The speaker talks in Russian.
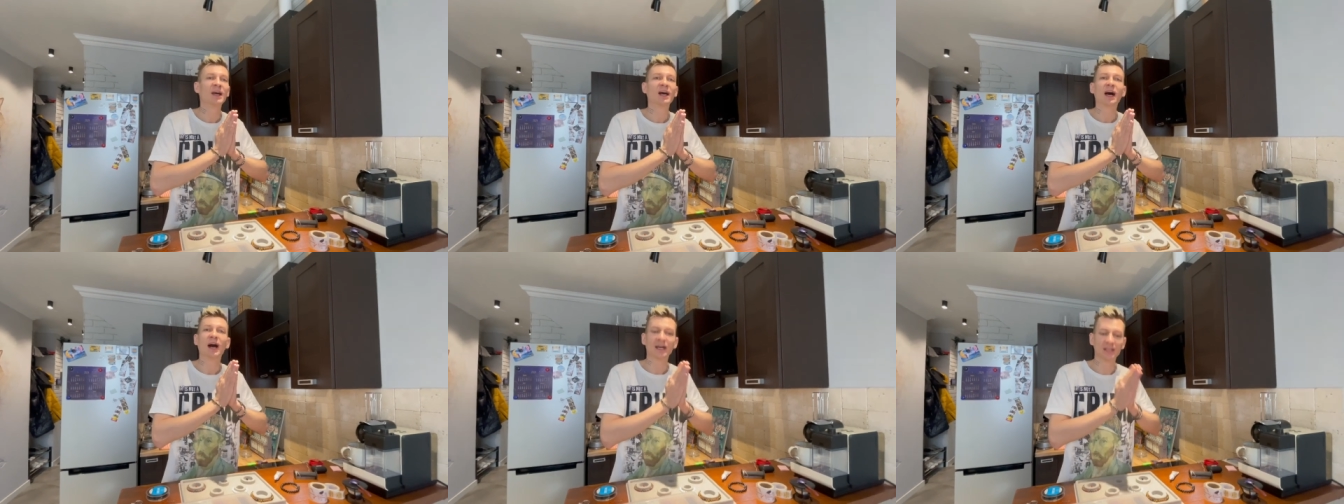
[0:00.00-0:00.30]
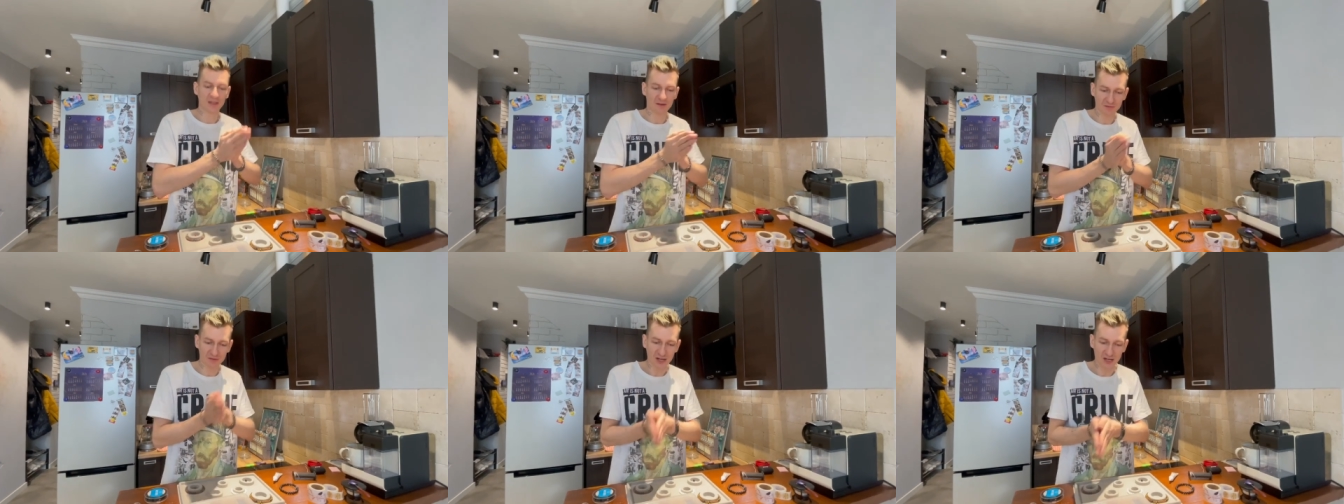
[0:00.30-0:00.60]

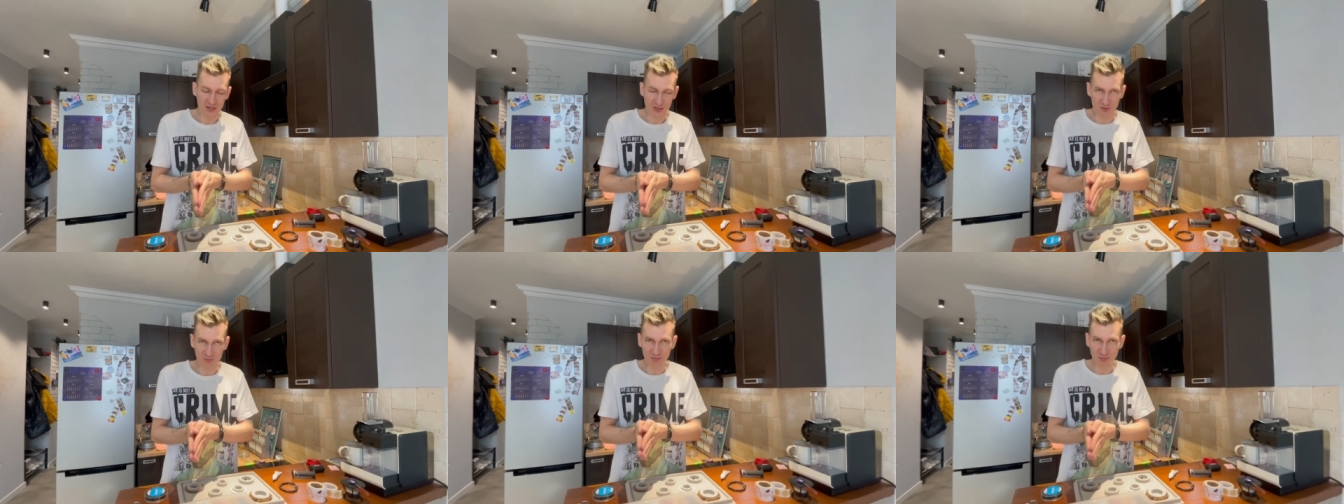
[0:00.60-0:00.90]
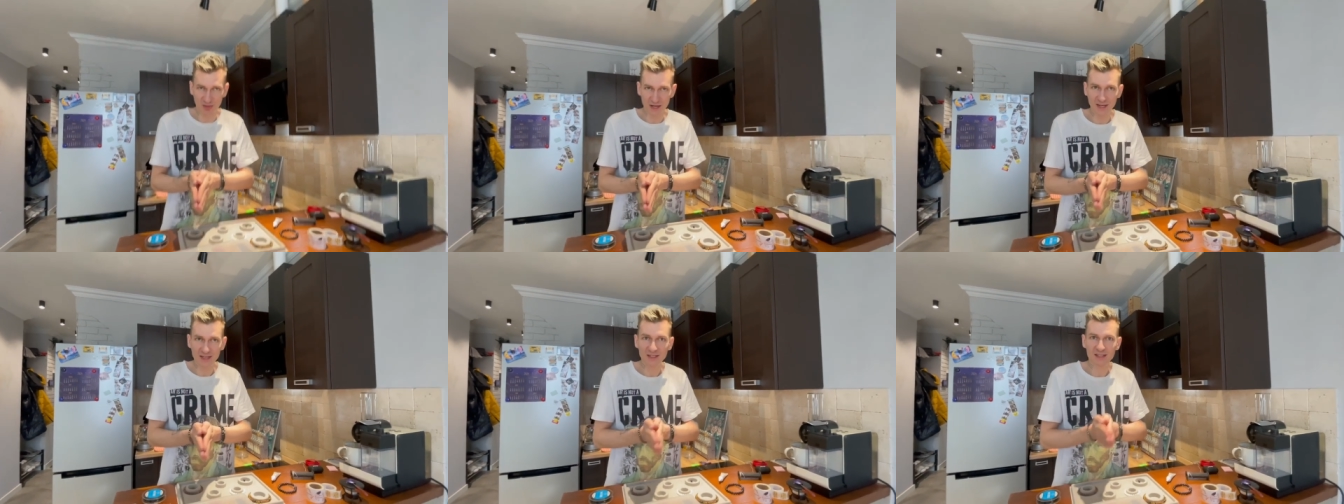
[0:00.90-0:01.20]
она в нашем
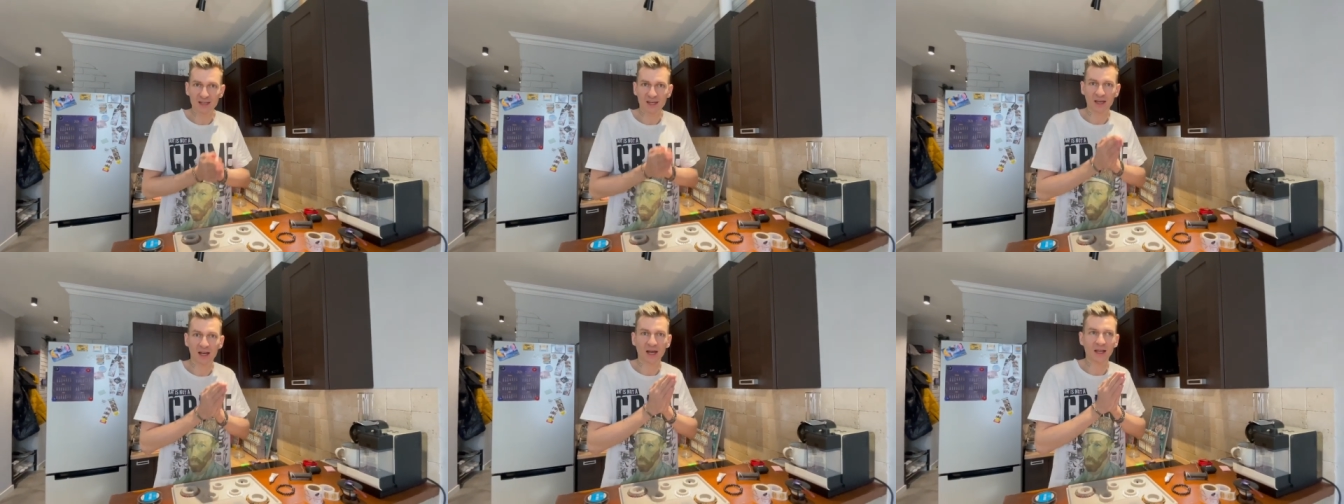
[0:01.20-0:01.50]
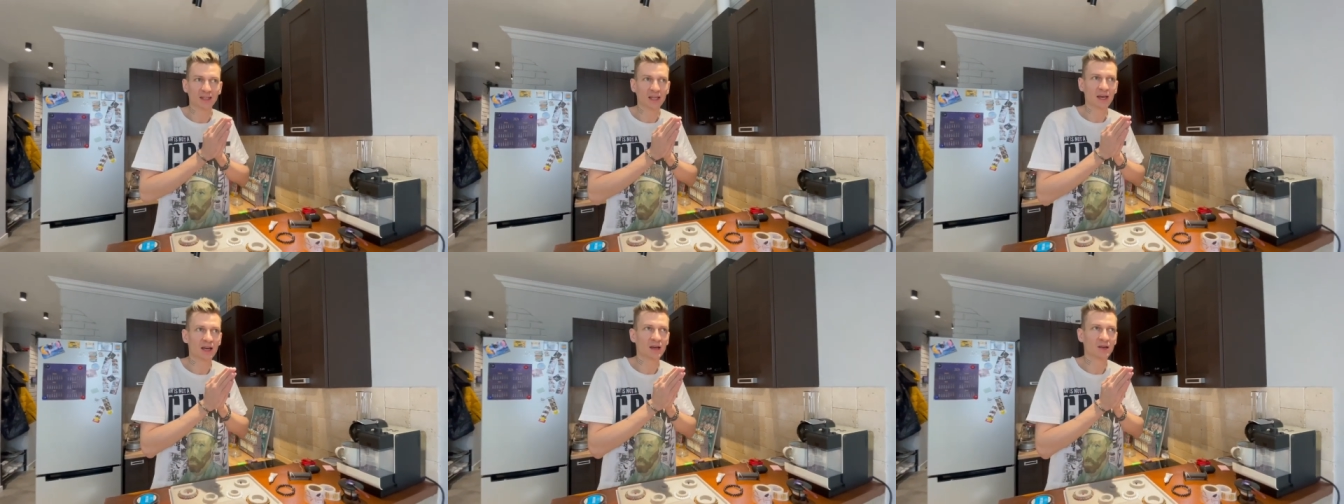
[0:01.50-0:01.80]
бренде,
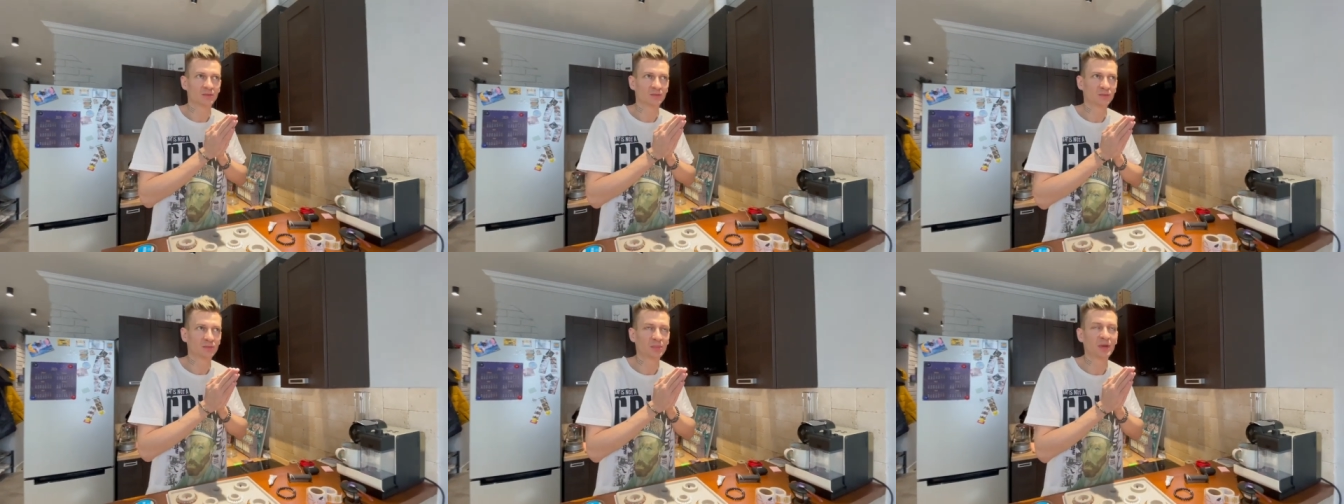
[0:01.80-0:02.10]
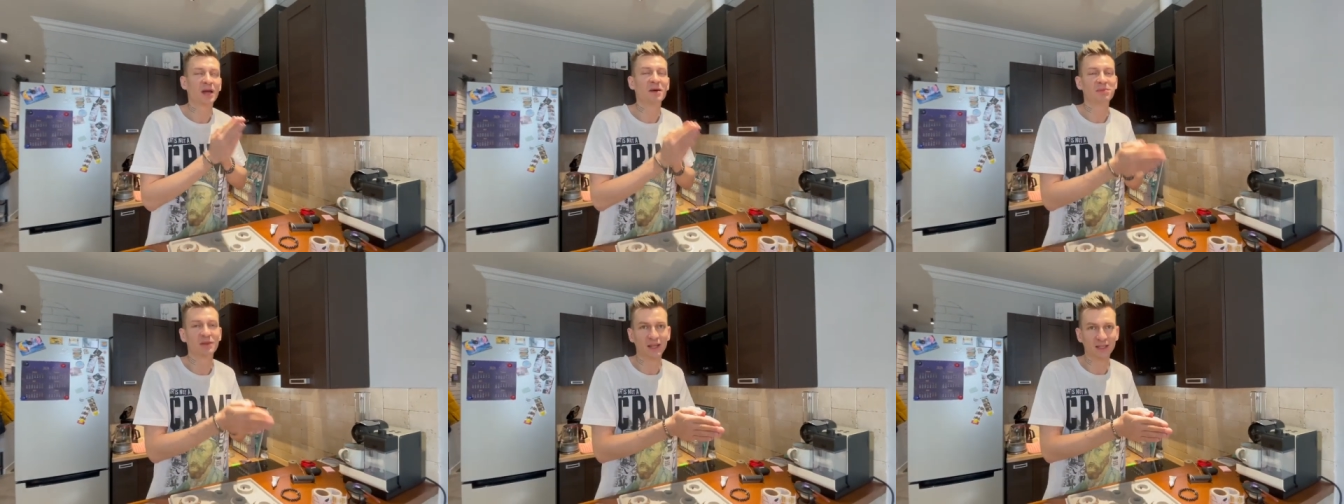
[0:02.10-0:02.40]
она
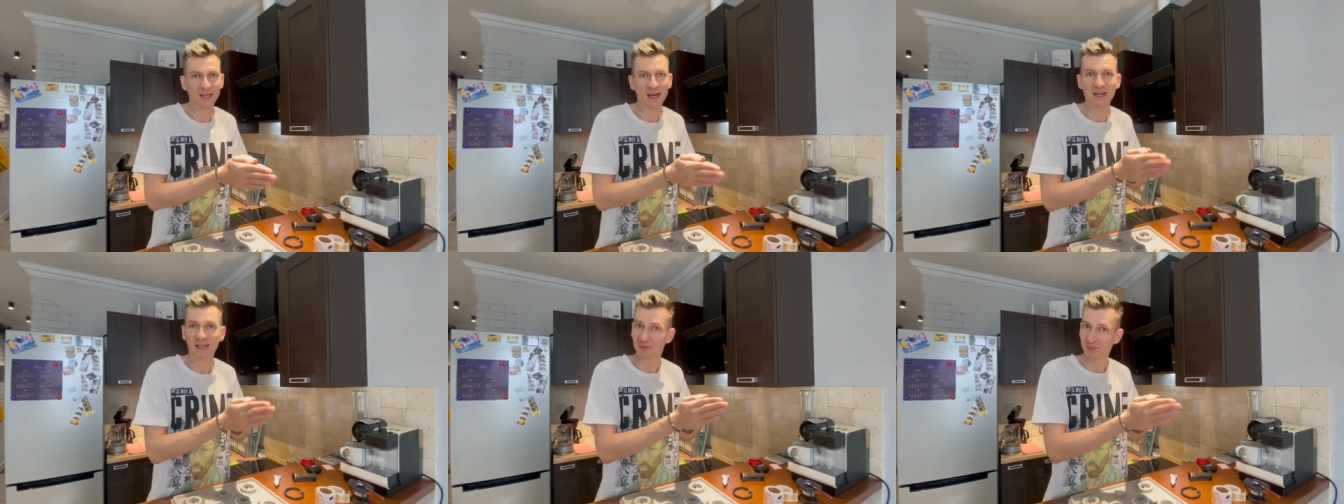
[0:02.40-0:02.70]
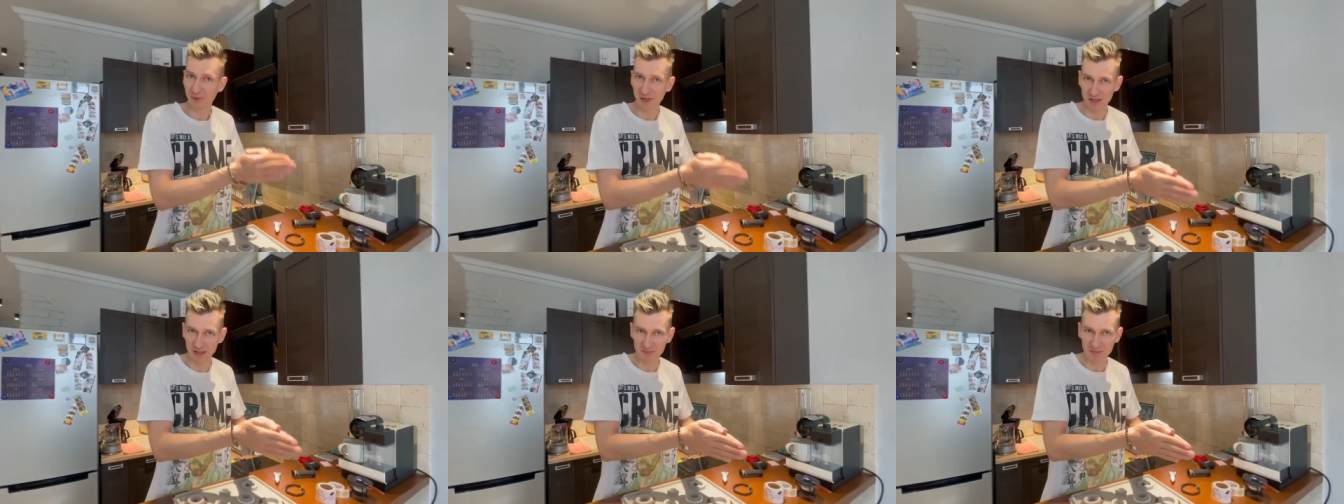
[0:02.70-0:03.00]
преобладает в
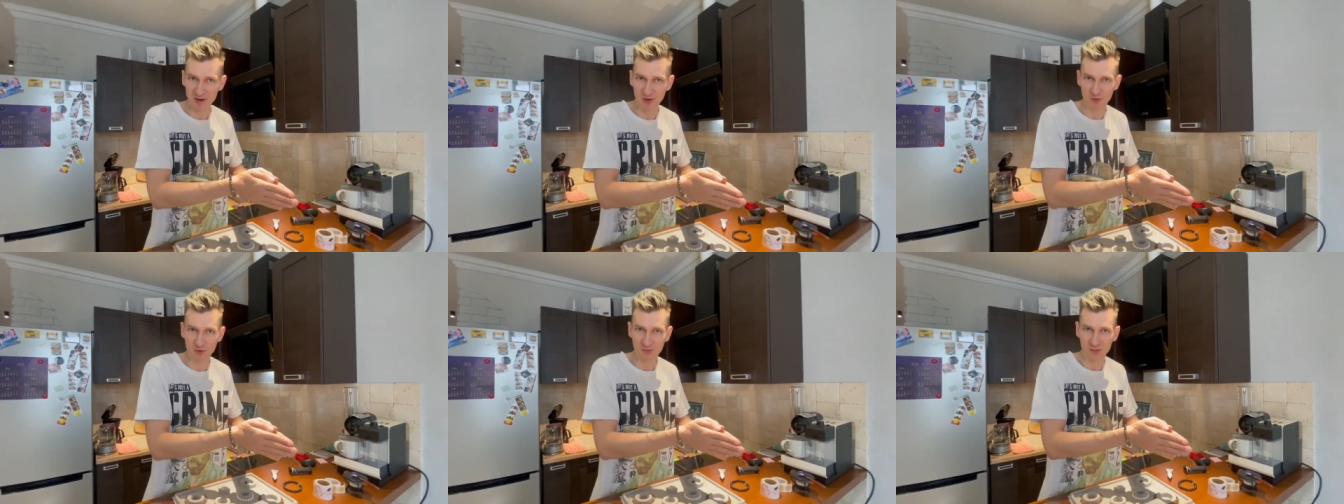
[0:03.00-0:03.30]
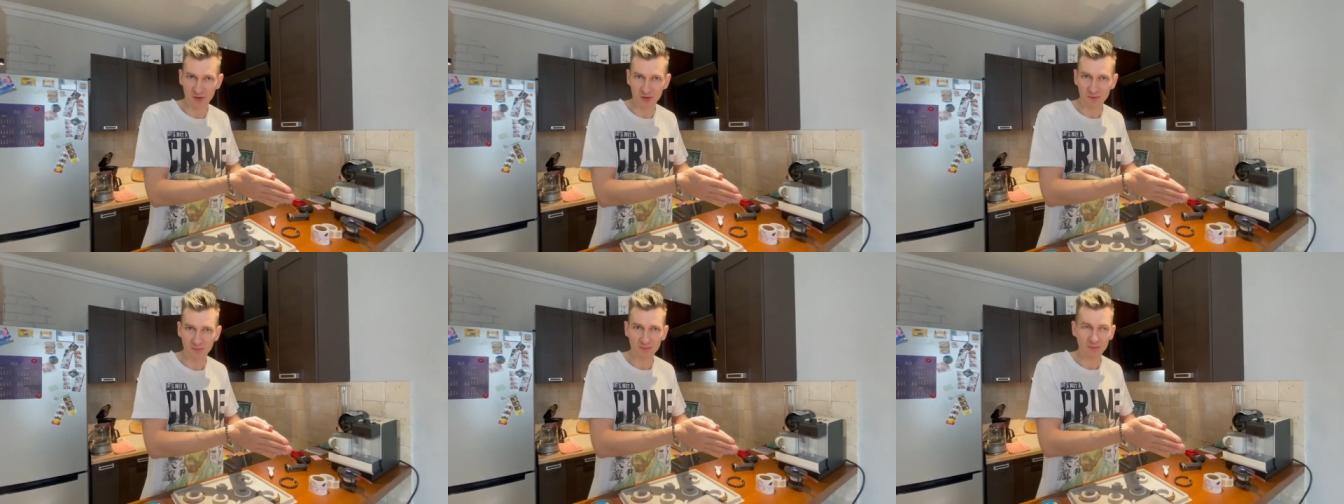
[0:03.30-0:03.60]
плане покупок.